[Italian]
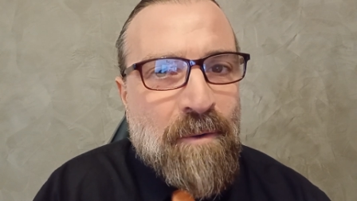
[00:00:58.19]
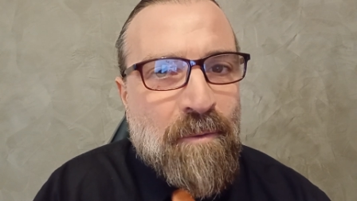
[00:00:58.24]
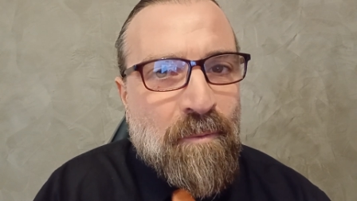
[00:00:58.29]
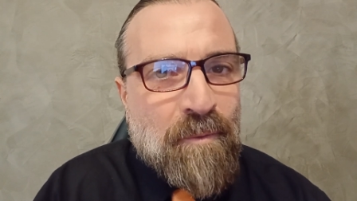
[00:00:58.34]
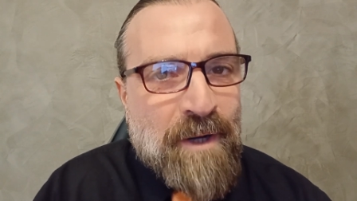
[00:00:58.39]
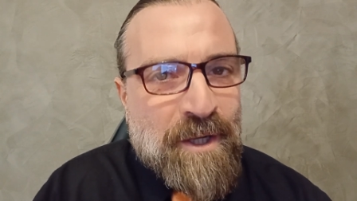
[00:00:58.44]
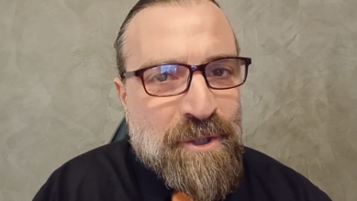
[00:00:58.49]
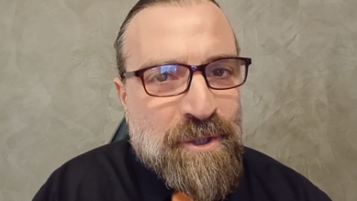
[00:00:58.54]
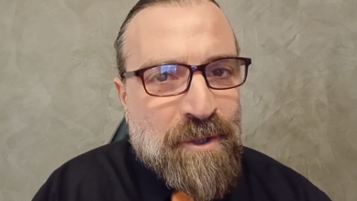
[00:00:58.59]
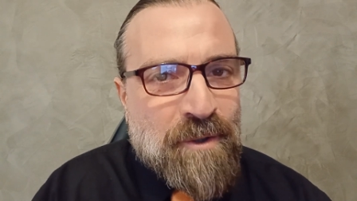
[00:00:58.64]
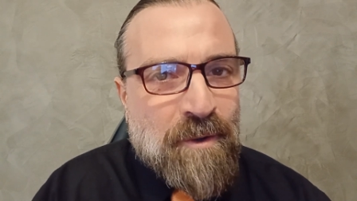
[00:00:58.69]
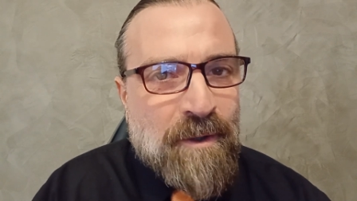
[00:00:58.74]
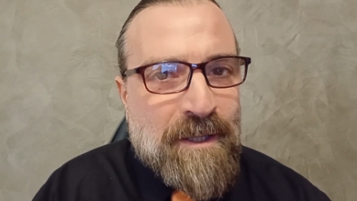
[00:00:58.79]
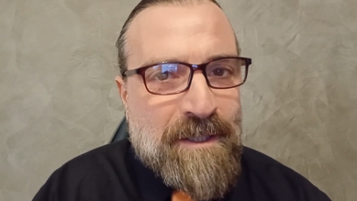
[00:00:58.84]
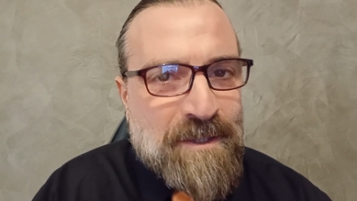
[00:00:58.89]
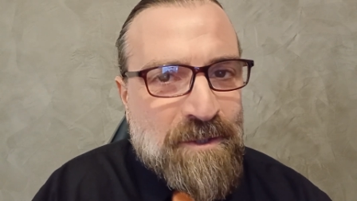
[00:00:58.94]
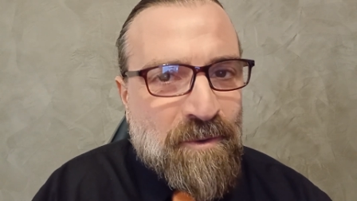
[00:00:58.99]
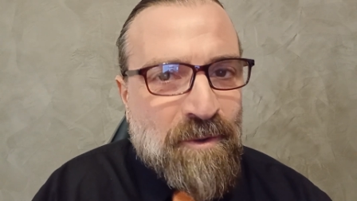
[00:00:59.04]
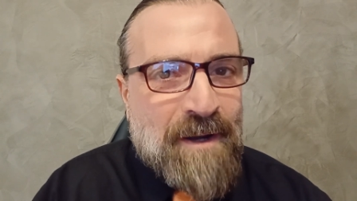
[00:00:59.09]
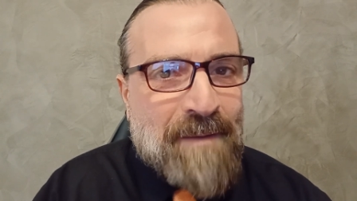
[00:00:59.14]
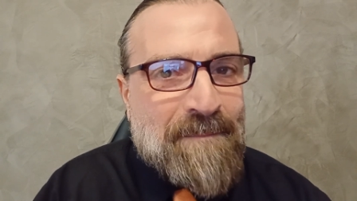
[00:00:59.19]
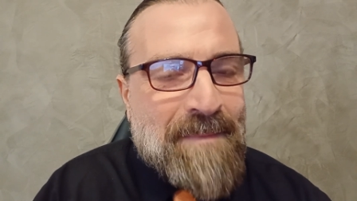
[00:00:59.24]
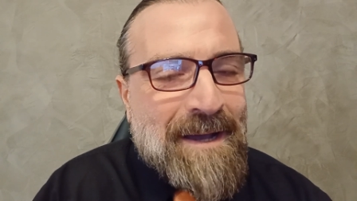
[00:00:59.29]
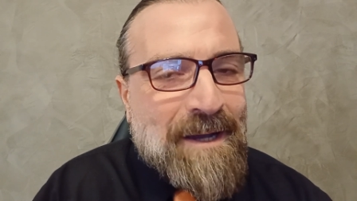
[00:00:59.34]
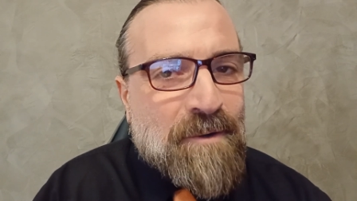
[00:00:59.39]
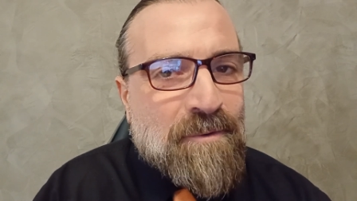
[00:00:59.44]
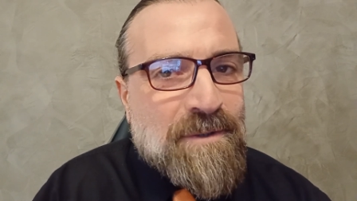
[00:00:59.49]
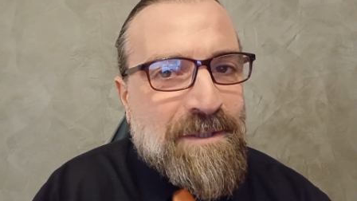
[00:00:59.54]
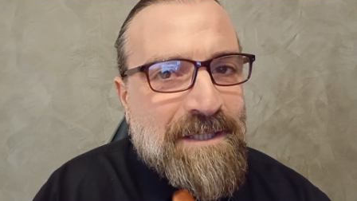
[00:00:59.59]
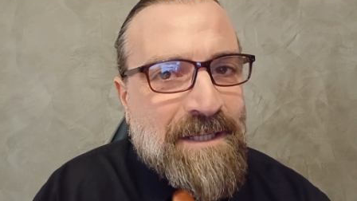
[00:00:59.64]
una circolazione a
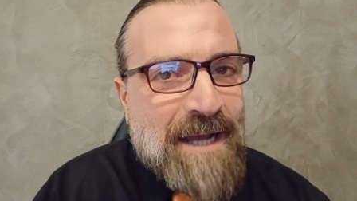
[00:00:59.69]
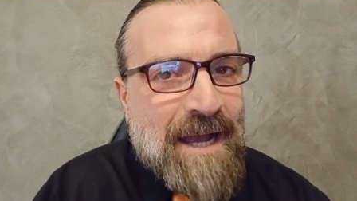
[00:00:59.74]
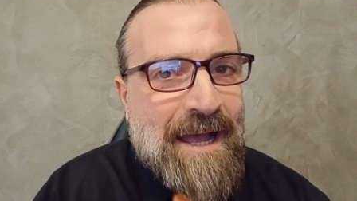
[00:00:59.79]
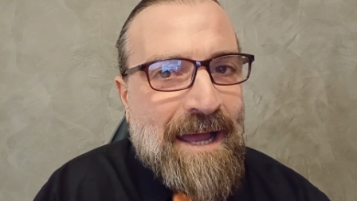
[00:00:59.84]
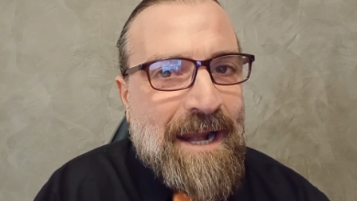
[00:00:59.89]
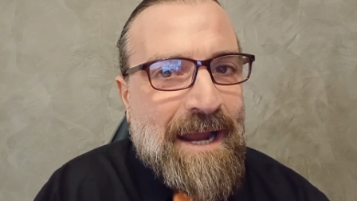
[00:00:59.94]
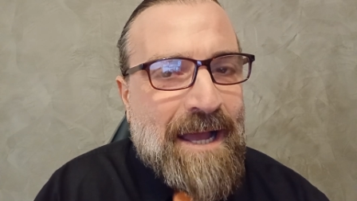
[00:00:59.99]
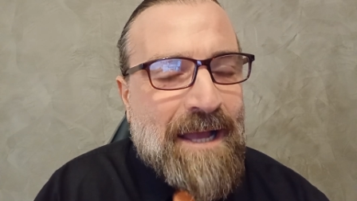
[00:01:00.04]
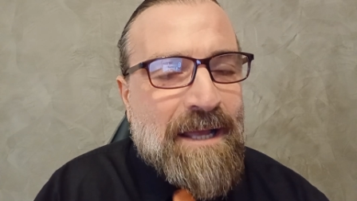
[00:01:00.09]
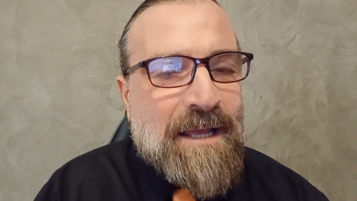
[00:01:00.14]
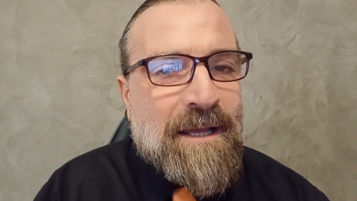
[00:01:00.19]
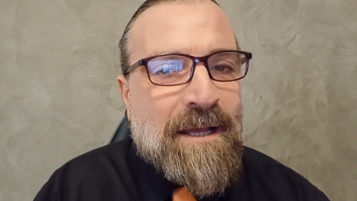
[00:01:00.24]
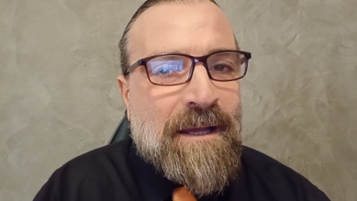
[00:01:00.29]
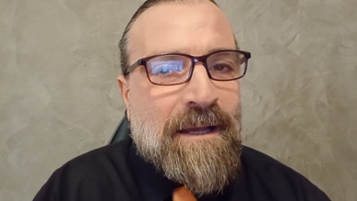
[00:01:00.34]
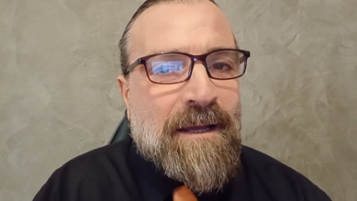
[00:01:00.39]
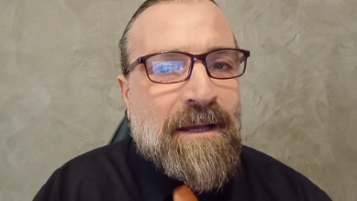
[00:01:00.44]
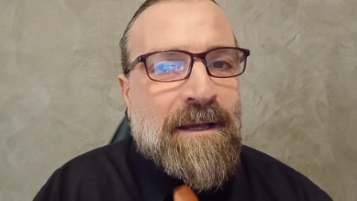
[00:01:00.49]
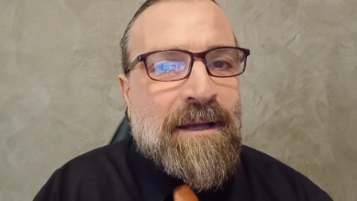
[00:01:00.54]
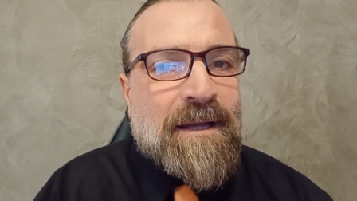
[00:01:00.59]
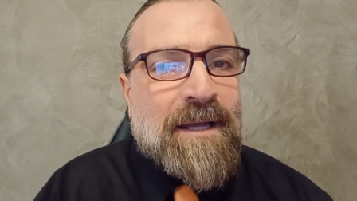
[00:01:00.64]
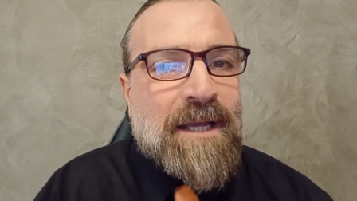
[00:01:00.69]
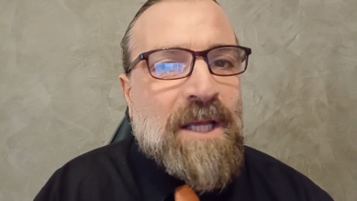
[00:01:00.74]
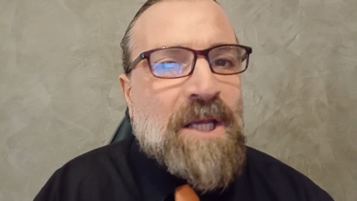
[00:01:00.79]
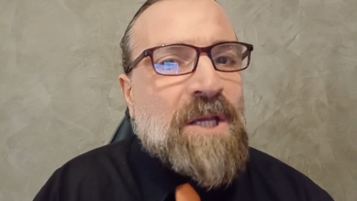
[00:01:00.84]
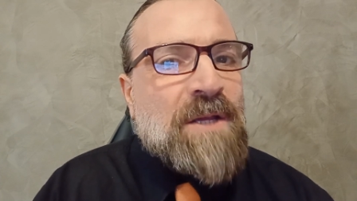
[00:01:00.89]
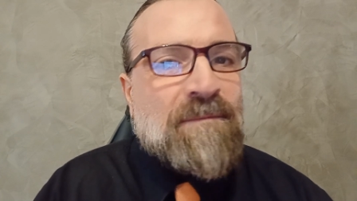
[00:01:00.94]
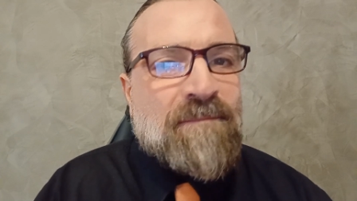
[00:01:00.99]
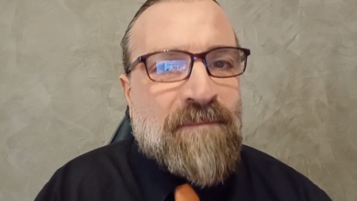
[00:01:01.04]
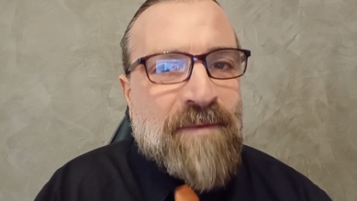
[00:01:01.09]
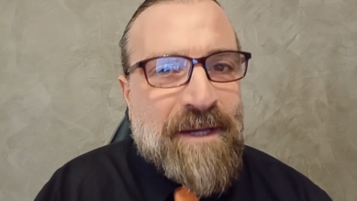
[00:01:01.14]
macro scala eh,
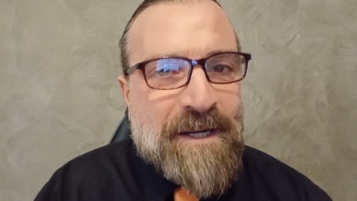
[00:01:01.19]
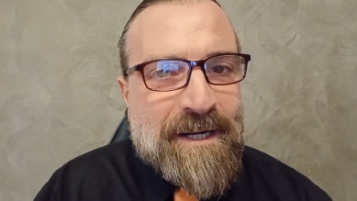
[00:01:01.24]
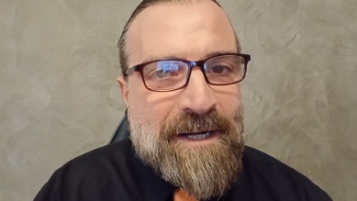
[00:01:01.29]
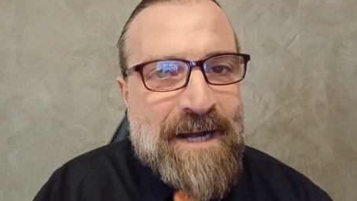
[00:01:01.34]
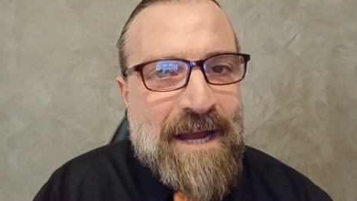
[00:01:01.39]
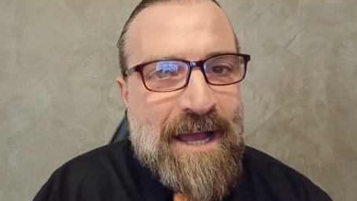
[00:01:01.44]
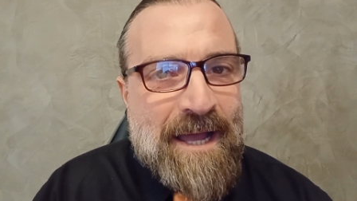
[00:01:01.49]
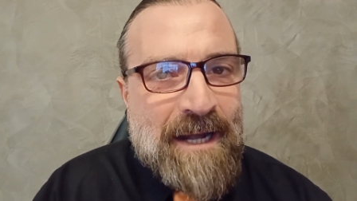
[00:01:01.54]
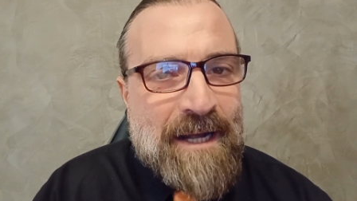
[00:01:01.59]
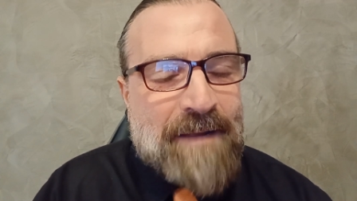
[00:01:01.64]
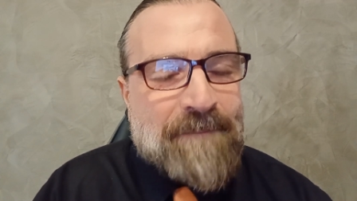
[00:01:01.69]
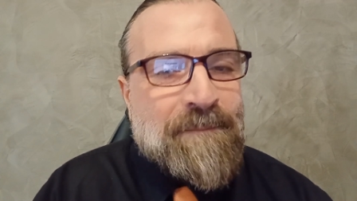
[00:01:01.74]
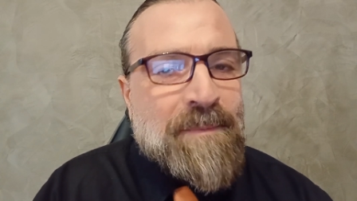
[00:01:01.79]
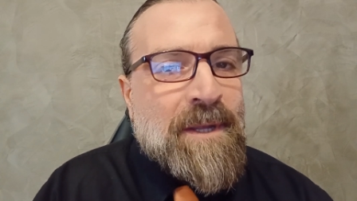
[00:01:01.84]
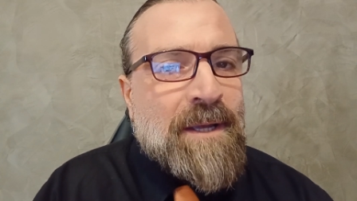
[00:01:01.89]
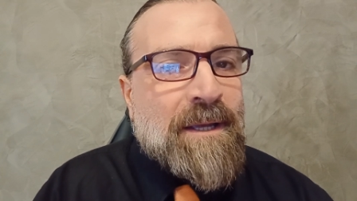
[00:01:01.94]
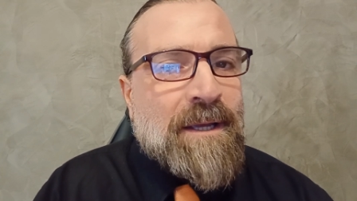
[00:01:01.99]
invernale.